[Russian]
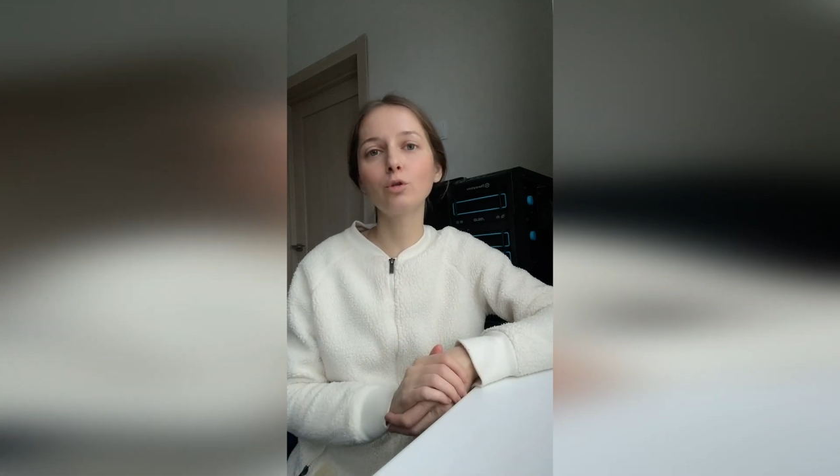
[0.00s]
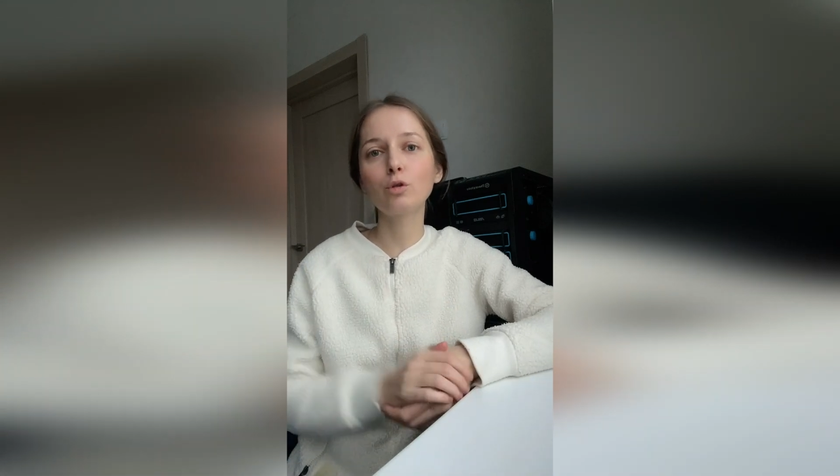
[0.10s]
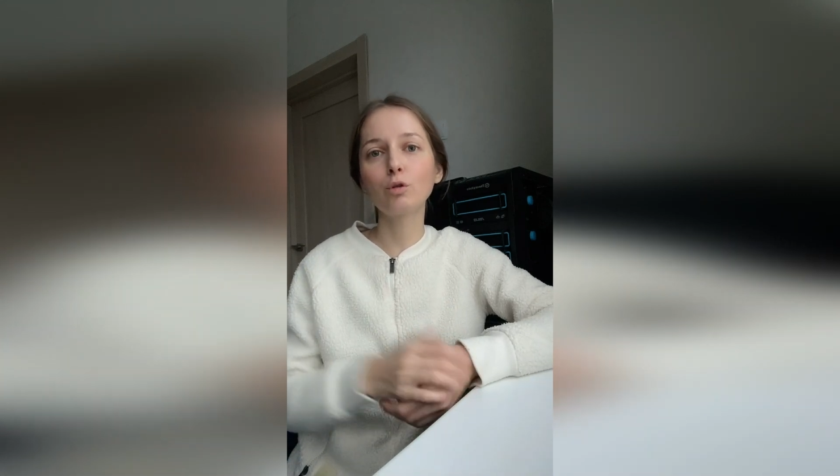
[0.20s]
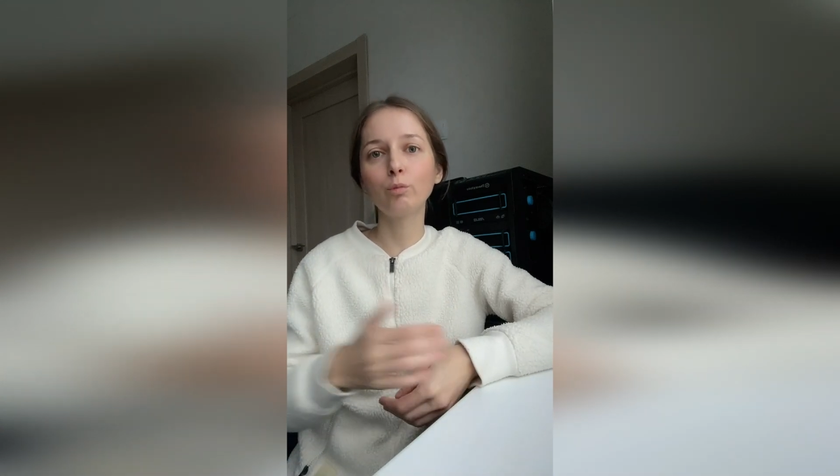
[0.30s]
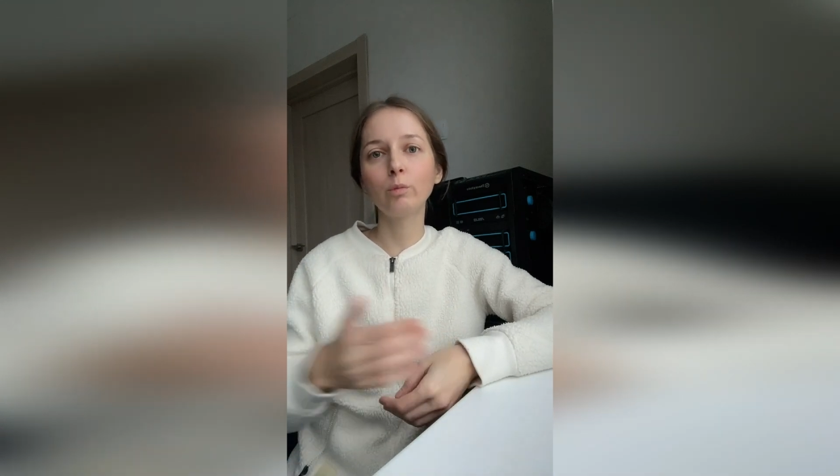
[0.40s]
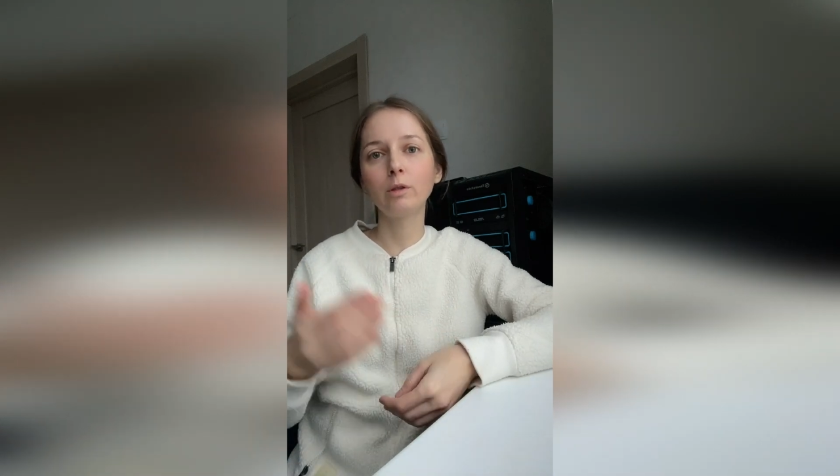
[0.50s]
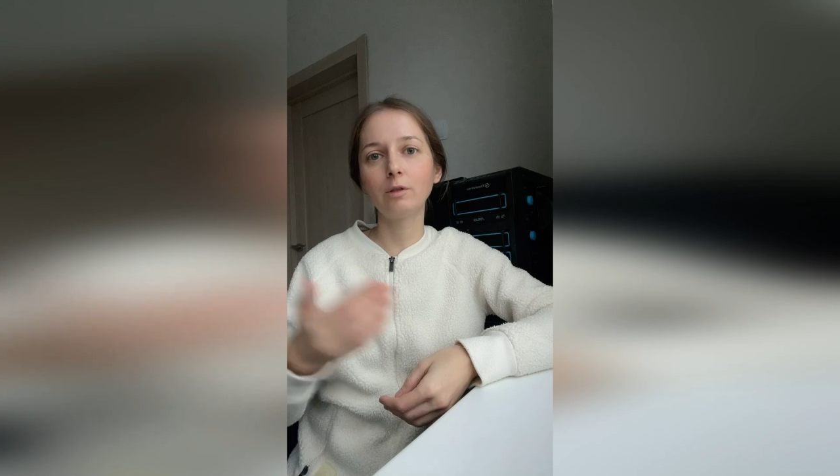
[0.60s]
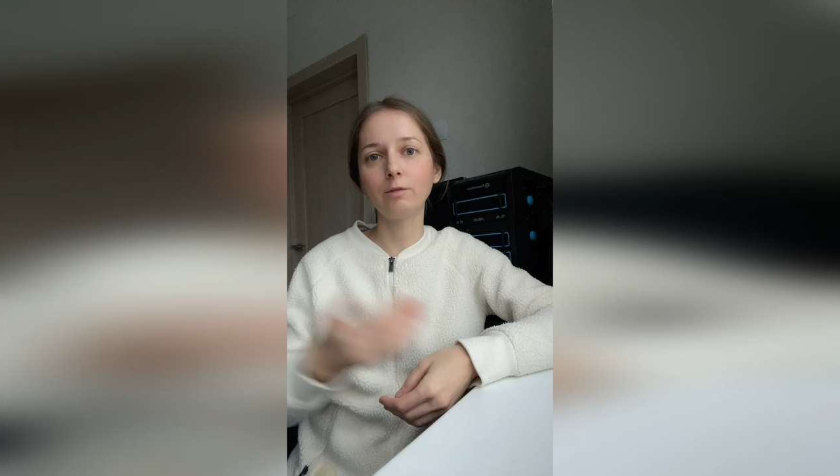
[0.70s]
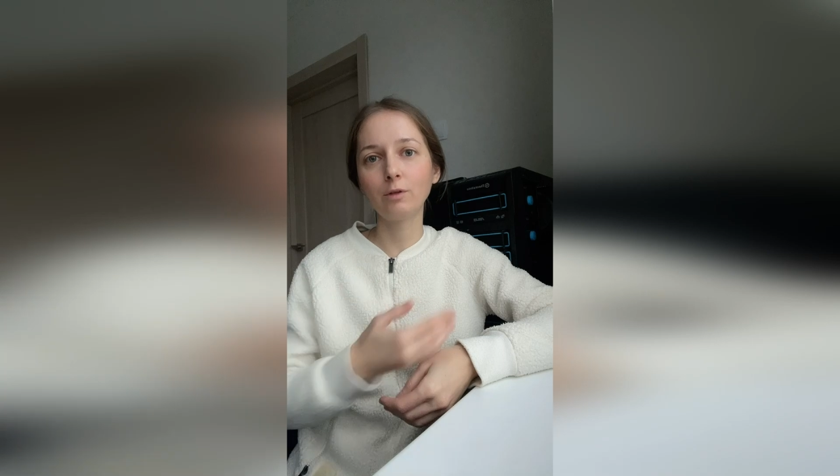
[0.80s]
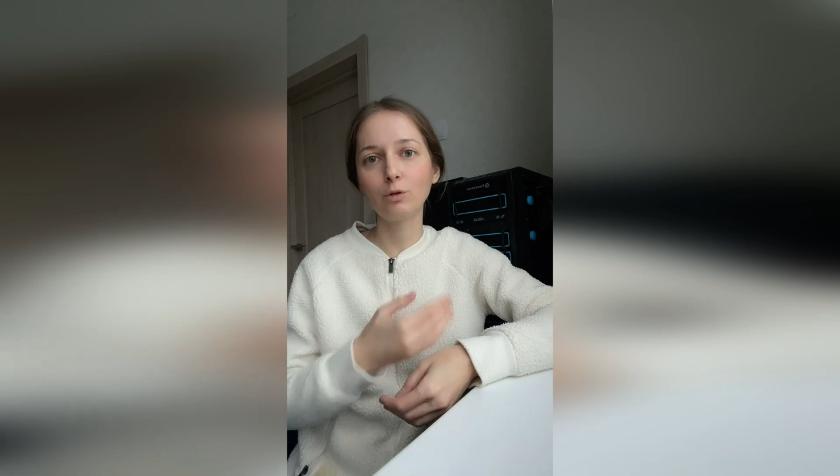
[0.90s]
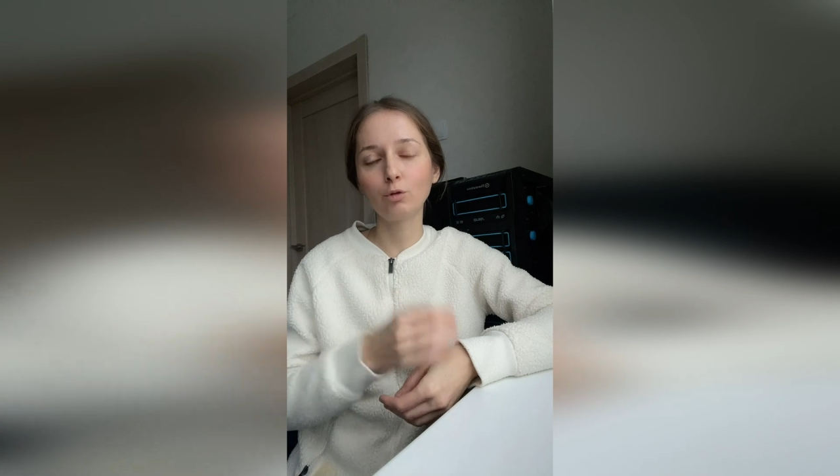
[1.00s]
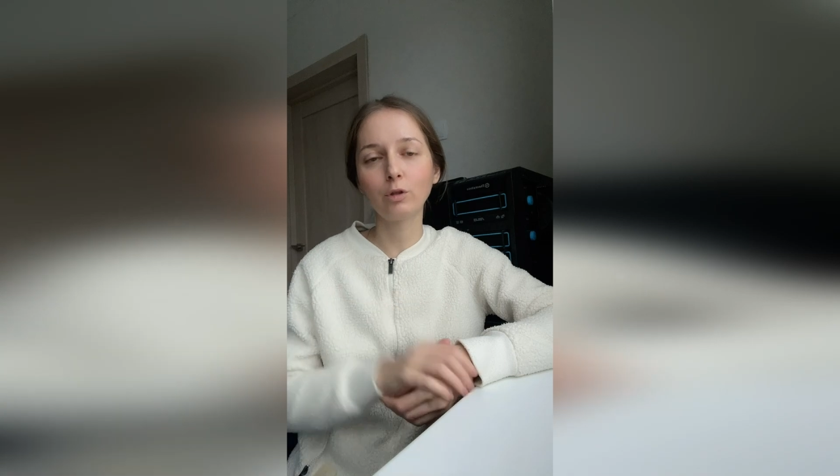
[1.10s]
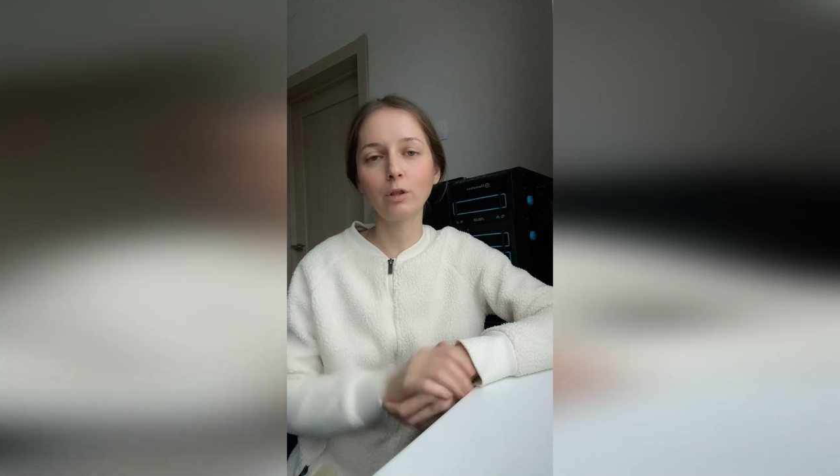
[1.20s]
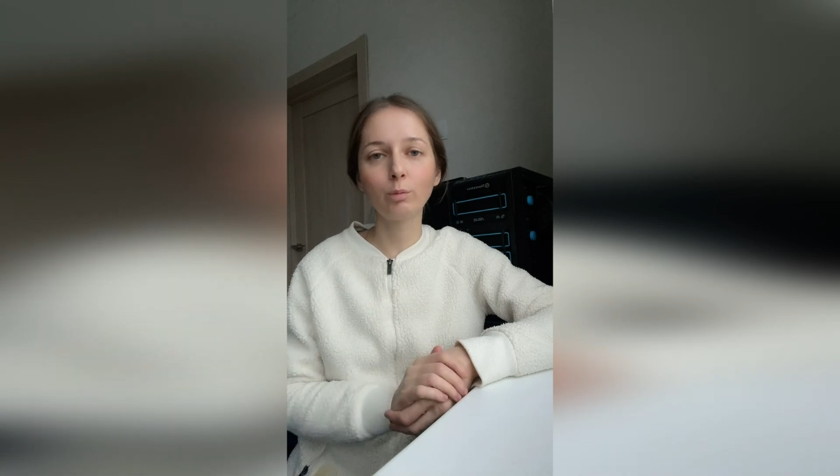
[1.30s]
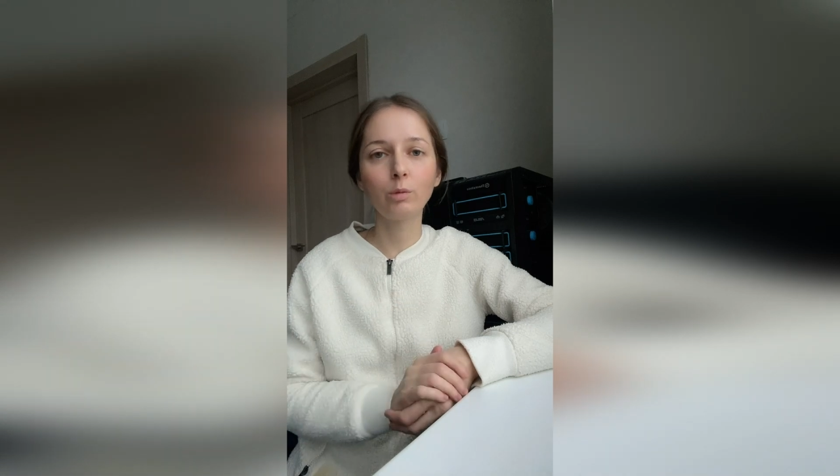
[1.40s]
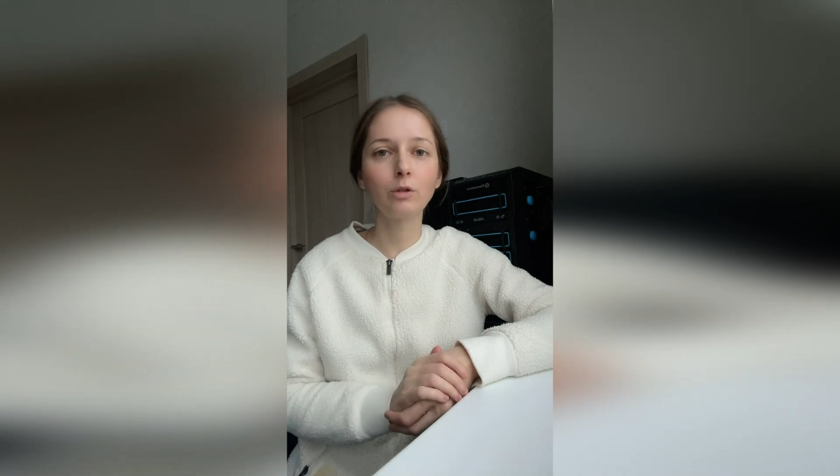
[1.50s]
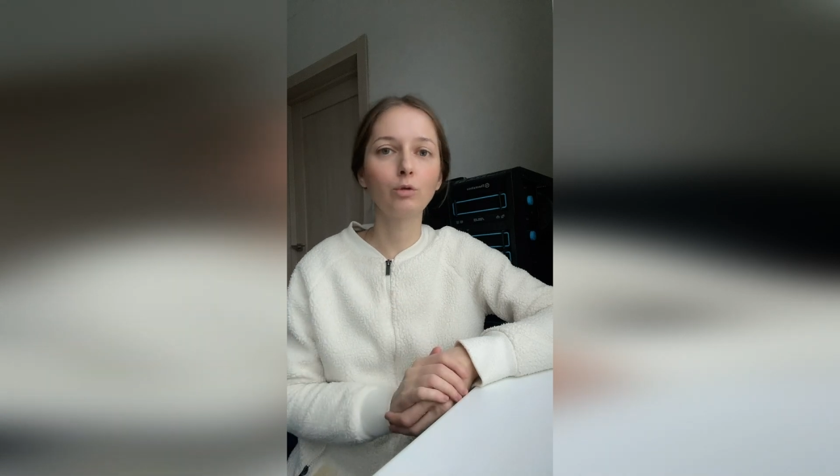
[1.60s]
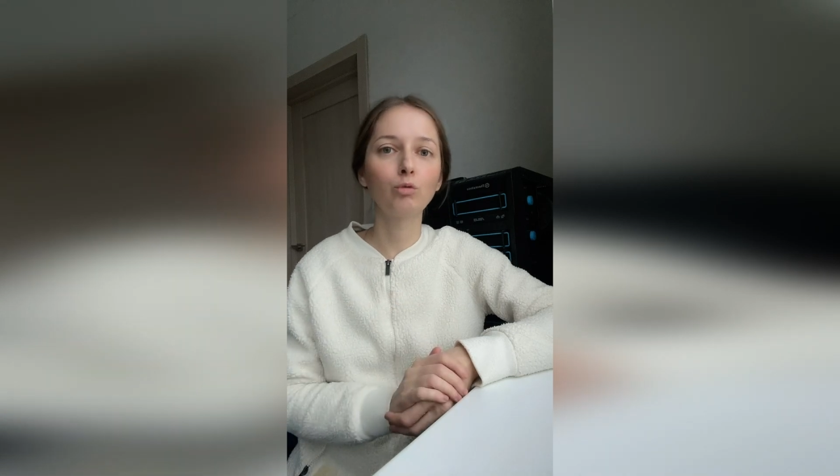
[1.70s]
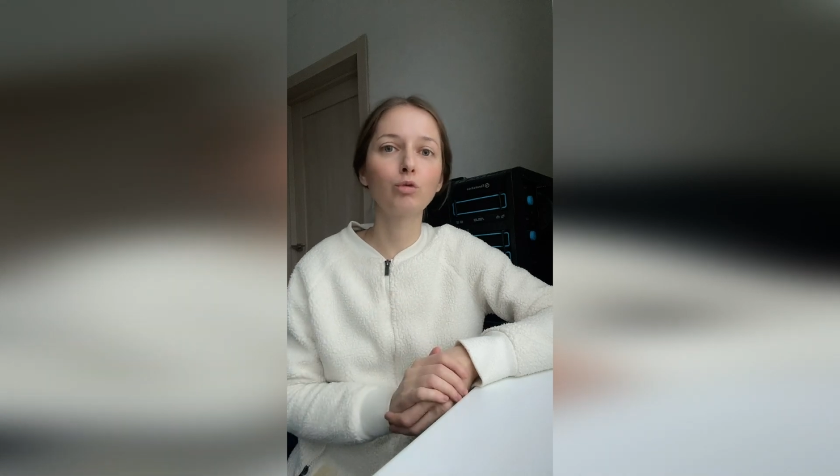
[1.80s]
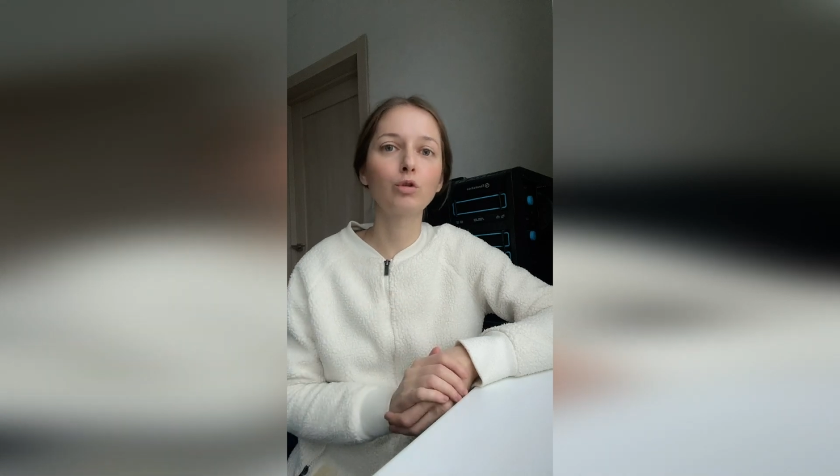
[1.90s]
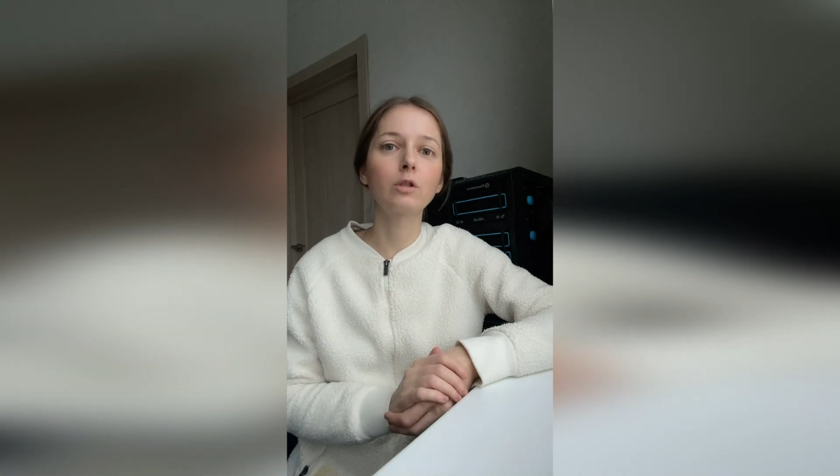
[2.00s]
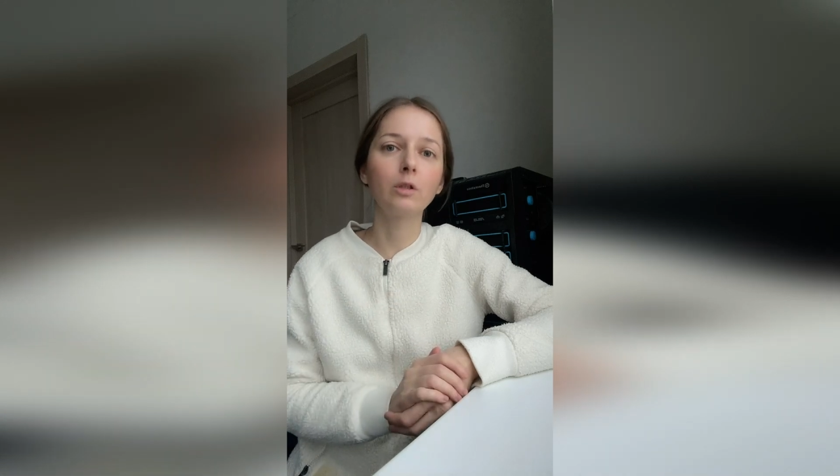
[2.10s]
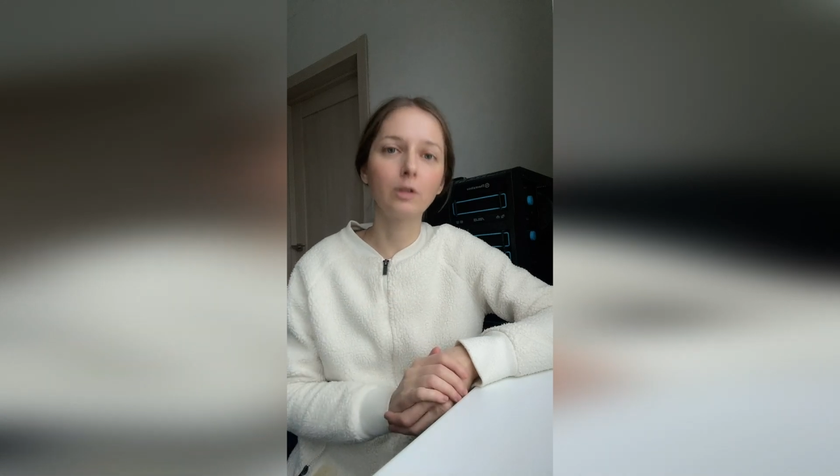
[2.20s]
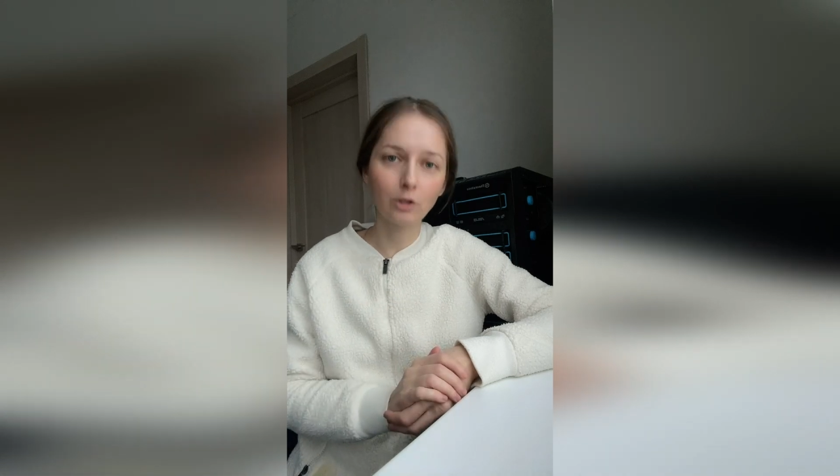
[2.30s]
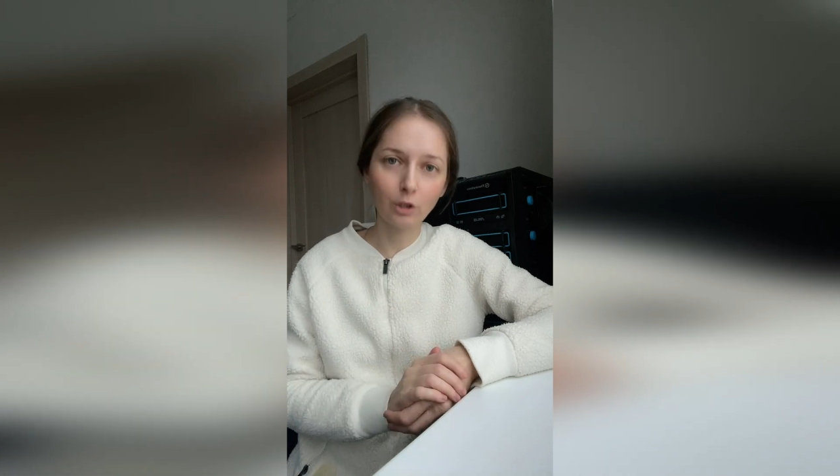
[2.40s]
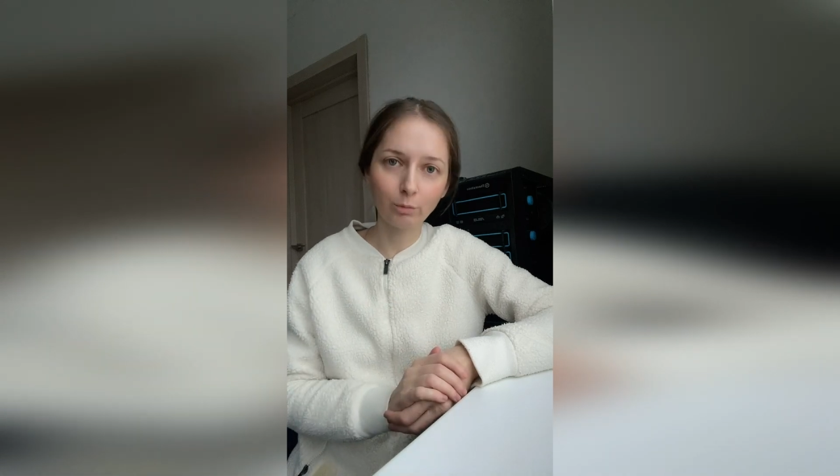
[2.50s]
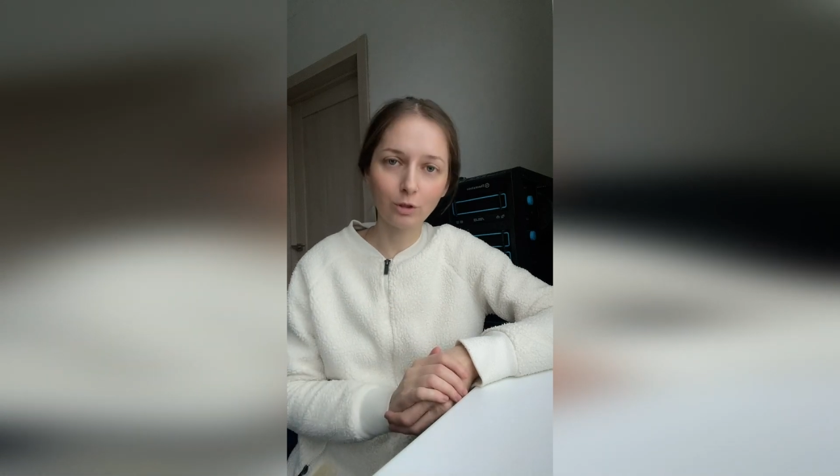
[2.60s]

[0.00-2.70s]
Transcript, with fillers: чтобы это видео не было ну уж слишком